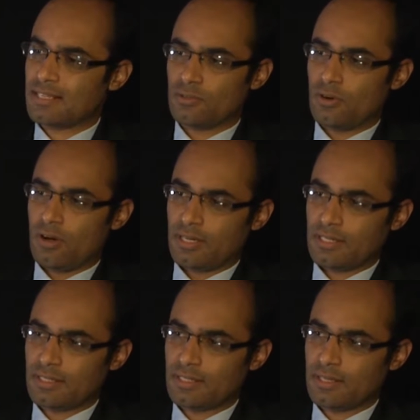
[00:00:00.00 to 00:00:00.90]
as
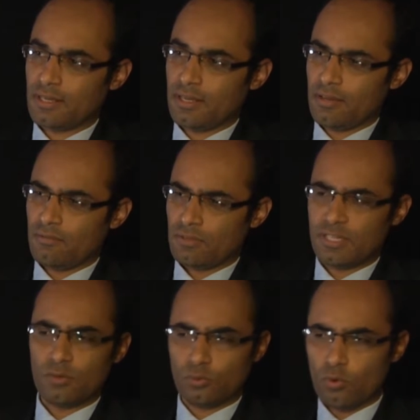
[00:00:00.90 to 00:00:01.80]
drogas?
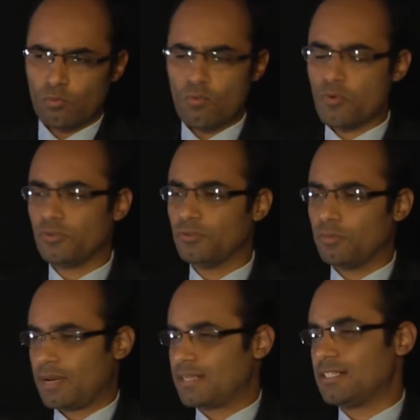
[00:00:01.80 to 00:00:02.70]
Você lutou
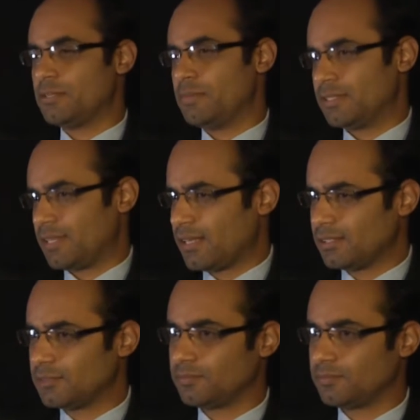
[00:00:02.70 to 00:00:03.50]
muito para se libertar?